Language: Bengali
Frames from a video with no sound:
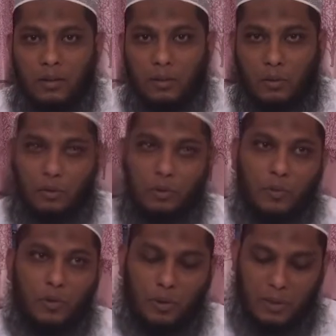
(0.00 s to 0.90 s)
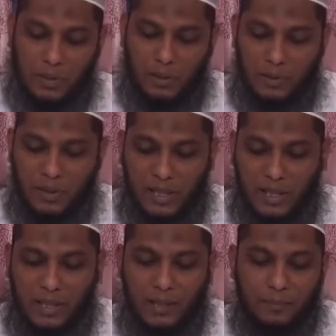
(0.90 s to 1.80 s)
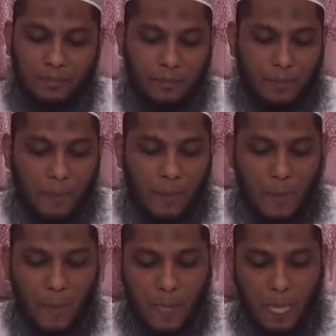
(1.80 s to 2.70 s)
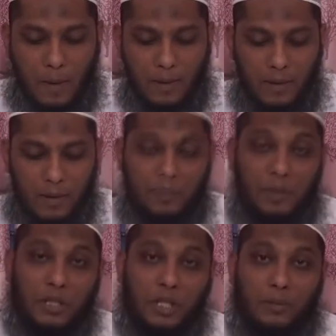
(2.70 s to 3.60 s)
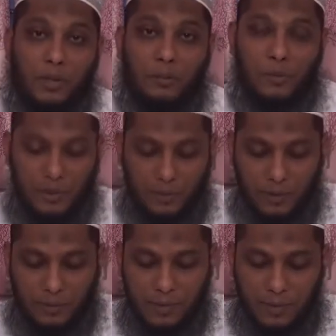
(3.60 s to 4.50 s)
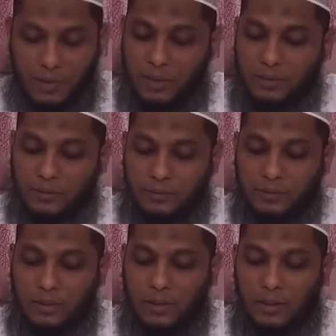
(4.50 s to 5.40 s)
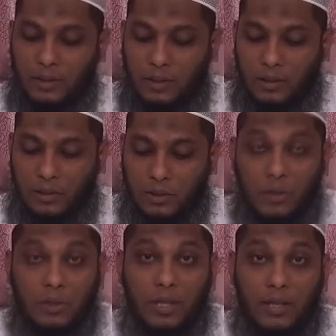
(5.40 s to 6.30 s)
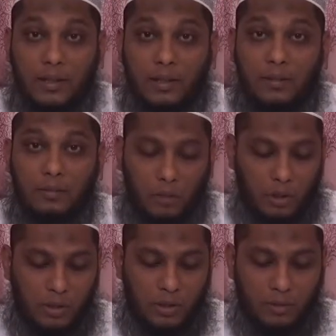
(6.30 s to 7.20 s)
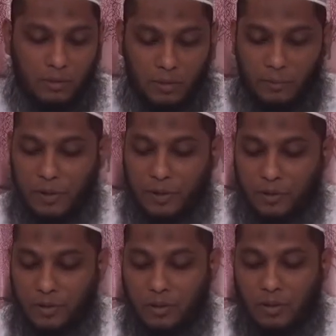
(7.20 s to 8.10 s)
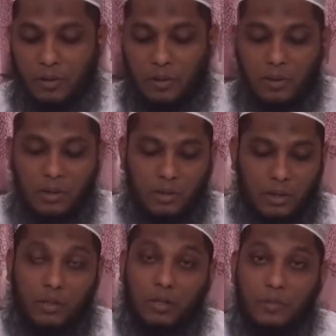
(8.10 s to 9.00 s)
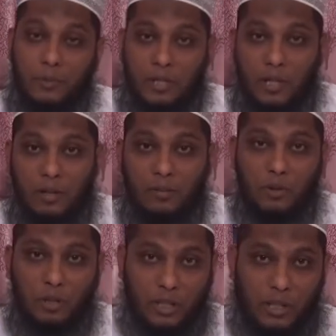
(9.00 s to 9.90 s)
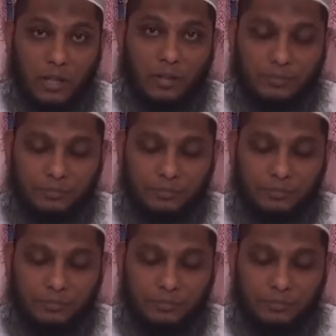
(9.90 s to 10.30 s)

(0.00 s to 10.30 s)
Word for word: গুরুত্বপূর্ণ কিছু আলোচনা নিয়ে আপনাদের সামনে উপস্থিত হতে পেরেছি এজন্য সুক্রিয়া তান মহান রবের সকলে পড়ছে আলহামদুলিল্লাহ